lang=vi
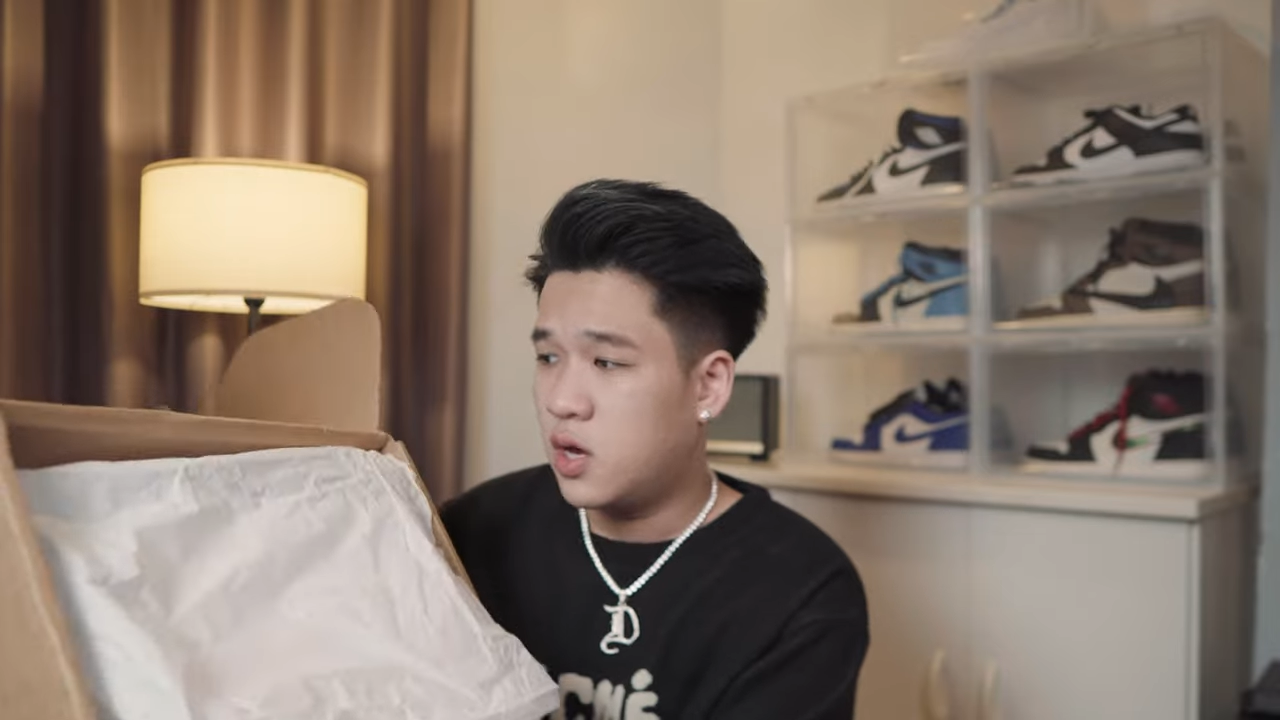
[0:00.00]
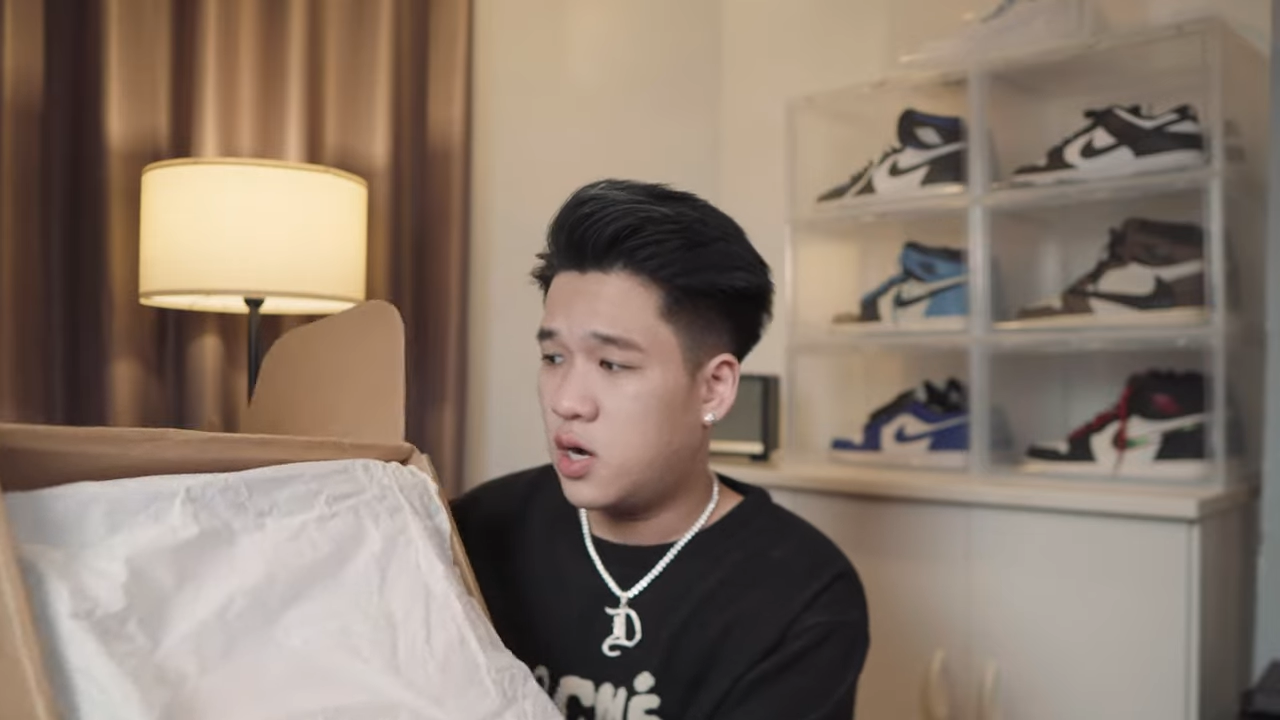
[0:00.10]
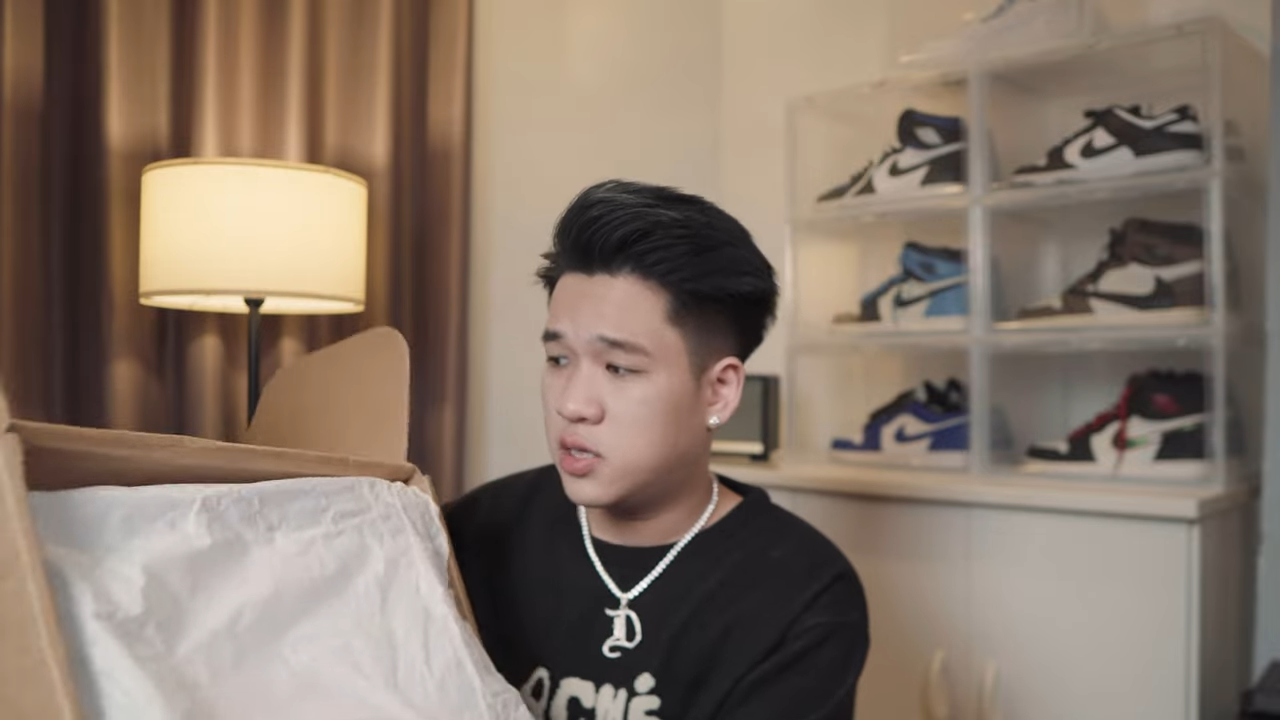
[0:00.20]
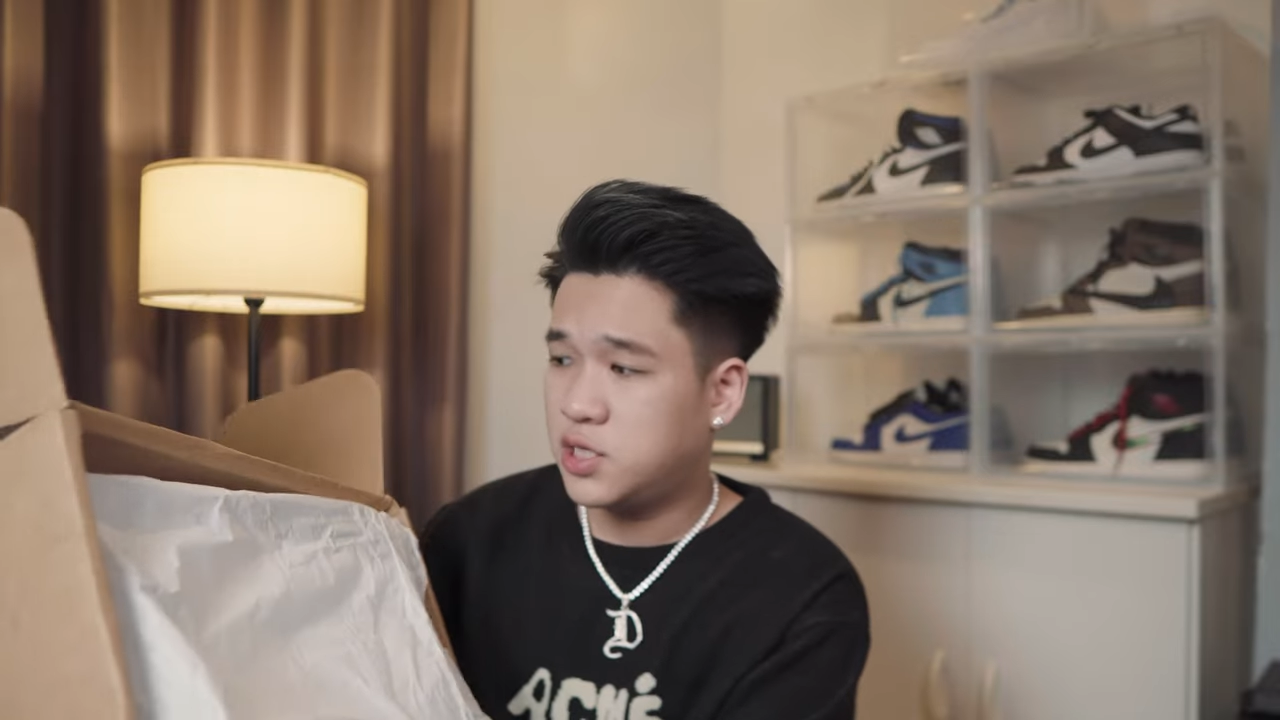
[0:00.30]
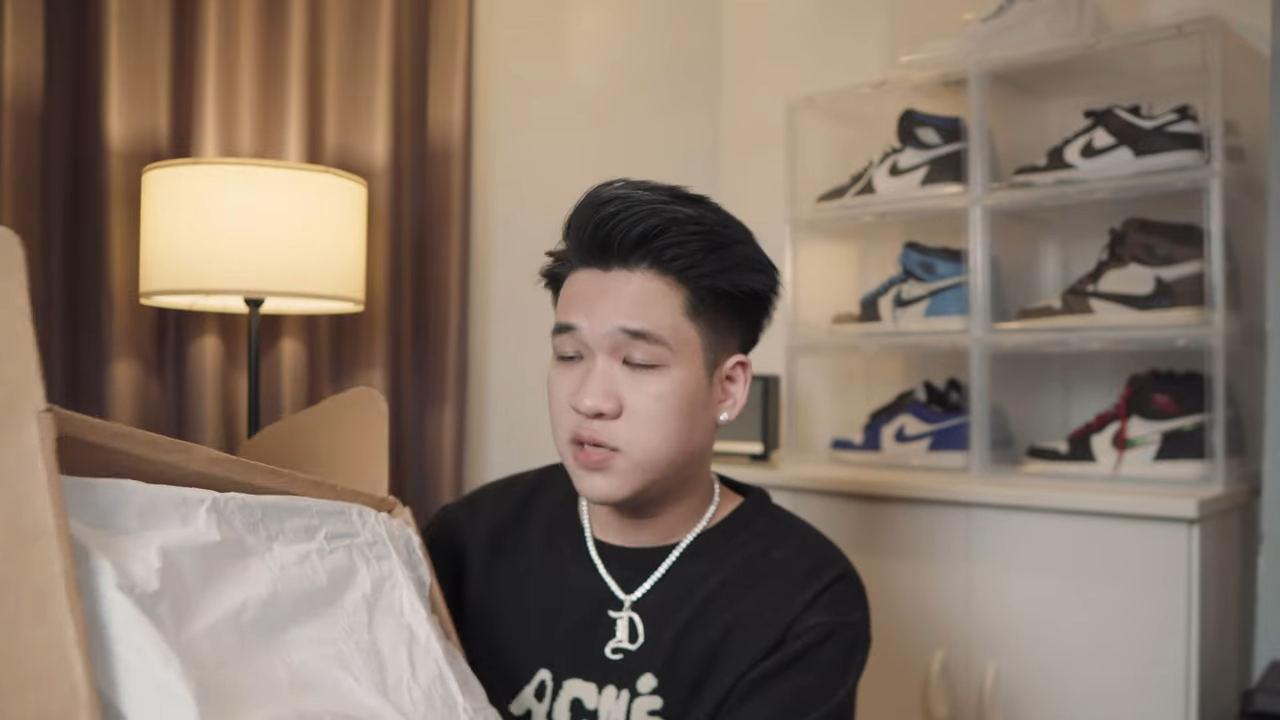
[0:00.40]

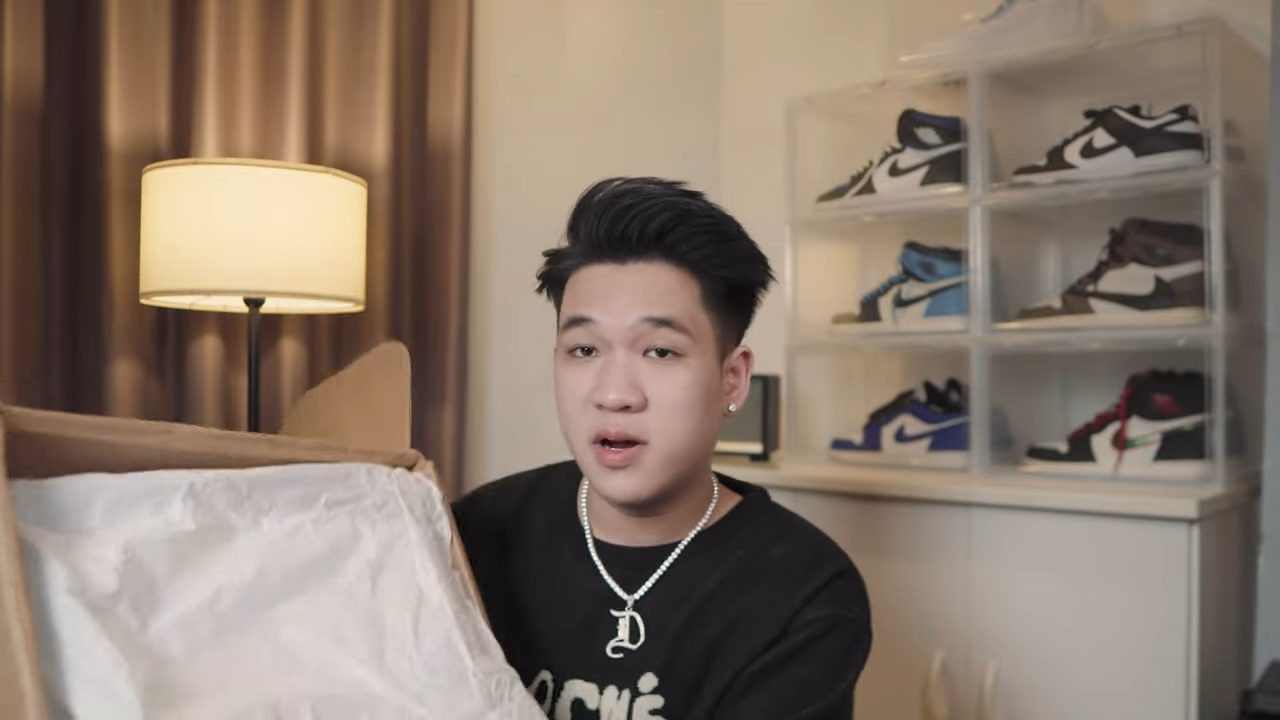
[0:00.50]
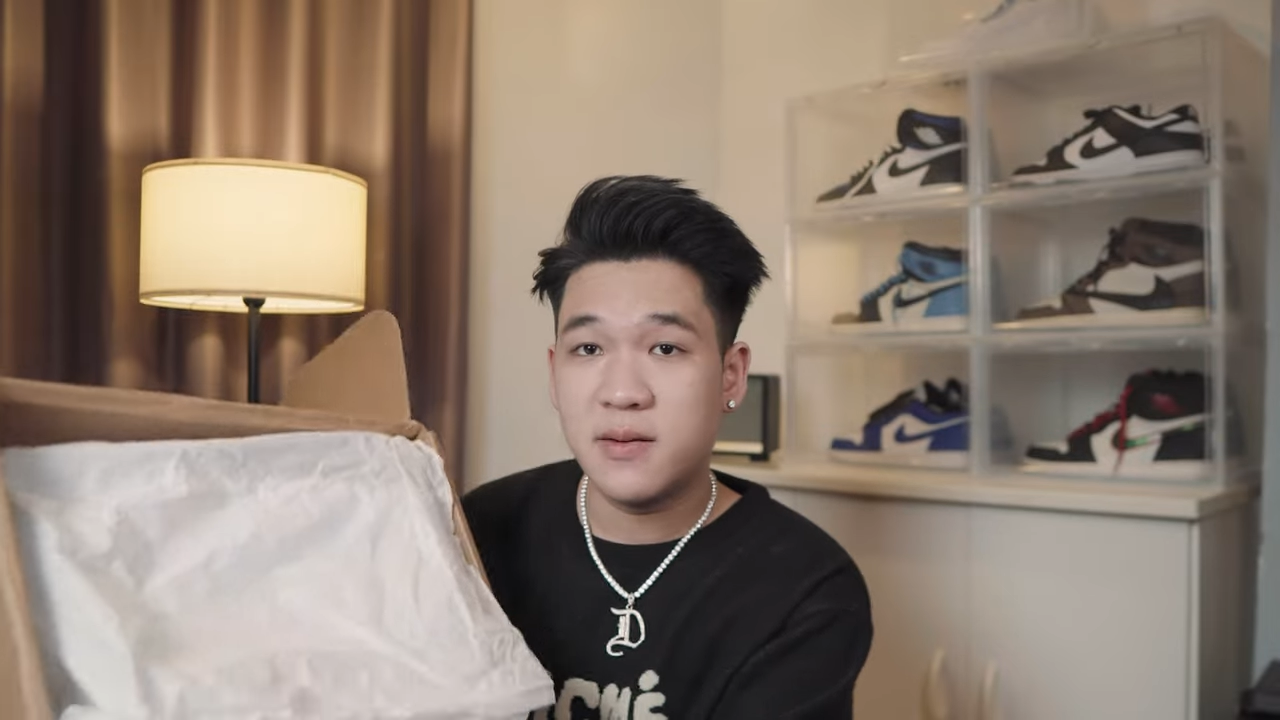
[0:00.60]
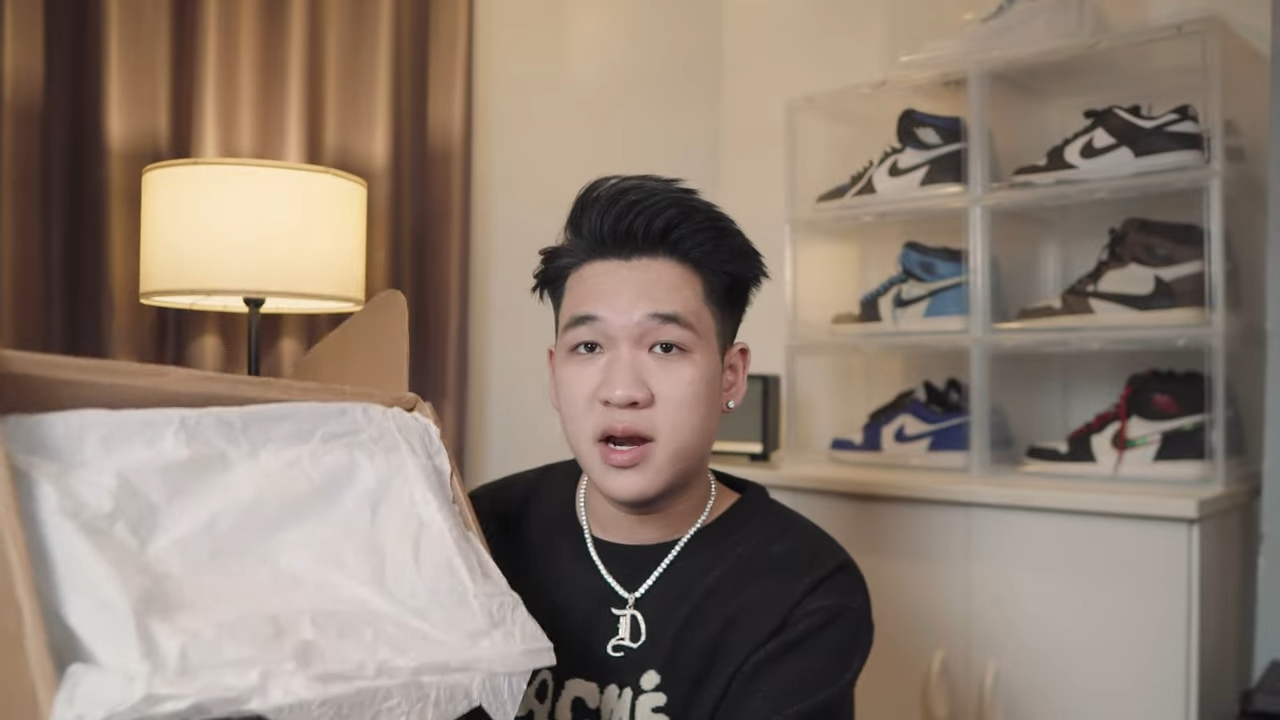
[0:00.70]
à, thì trước mặt